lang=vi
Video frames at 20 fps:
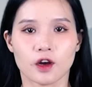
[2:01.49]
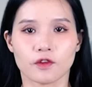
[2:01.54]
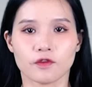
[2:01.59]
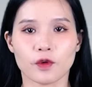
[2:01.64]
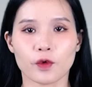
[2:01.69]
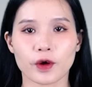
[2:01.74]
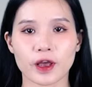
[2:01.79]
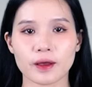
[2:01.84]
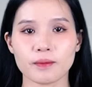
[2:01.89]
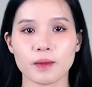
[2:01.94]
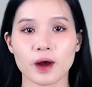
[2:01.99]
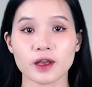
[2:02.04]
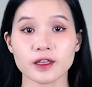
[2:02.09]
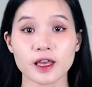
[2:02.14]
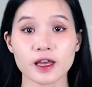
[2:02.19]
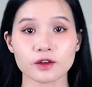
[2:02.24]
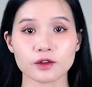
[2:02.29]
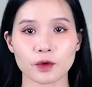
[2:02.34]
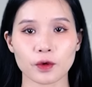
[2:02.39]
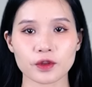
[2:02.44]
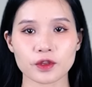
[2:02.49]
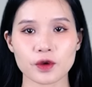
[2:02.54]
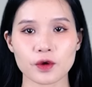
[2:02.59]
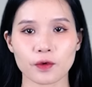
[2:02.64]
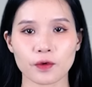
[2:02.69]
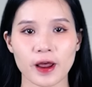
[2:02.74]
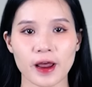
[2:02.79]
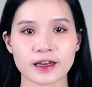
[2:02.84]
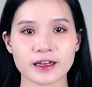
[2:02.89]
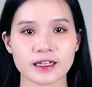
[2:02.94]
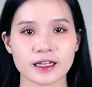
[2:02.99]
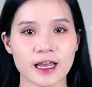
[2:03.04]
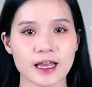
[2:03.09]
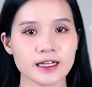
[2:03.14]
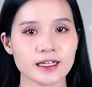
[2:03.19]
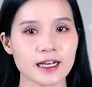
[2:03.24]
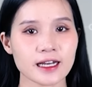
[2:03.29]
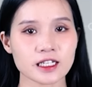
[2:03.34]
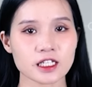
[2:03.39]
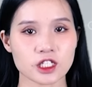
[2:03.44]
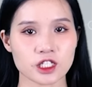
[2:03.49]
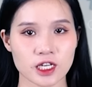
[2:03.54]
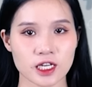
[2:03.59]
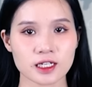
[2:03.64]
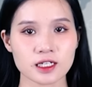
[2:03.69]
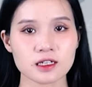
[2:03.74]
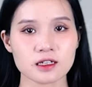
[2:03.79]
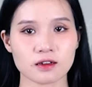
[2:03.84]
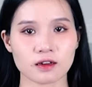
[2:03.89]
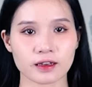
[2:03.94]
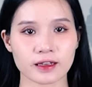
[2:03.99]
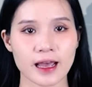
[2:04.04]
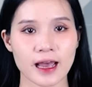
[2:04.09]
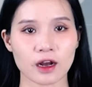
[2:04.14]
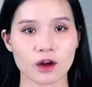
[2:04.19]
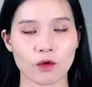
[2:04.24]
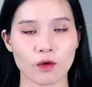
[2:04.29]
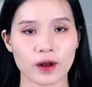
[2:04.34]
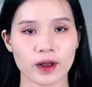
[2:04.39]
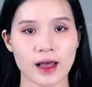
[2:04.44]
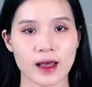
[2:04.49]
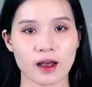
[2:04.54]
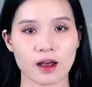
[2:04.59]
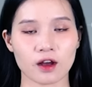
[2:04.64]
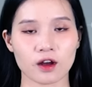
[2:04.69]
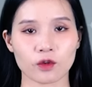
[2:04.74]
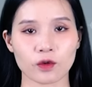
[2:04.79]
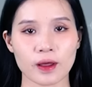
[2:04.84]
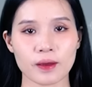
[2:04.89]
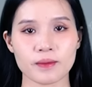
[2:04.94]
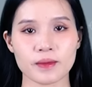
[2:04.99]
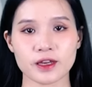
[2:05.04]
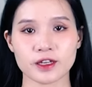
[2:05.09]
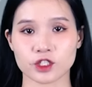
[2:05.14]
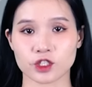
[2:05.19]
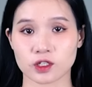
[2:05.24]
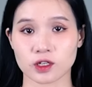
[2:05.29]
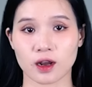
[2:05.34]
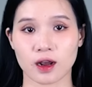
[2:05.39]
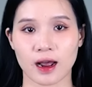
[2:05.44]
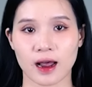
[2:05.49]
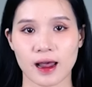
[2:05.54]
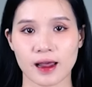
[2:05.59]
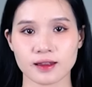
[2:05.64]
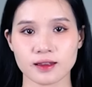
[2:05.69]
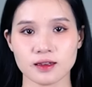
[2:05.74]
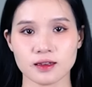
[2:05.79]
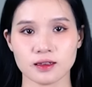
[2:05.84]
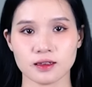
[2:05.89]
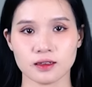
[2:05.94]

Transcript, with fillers: Vũ khí mới nhất của Ukraine khiến các chiến lược gia của Nga ở Crimea sợ hãi.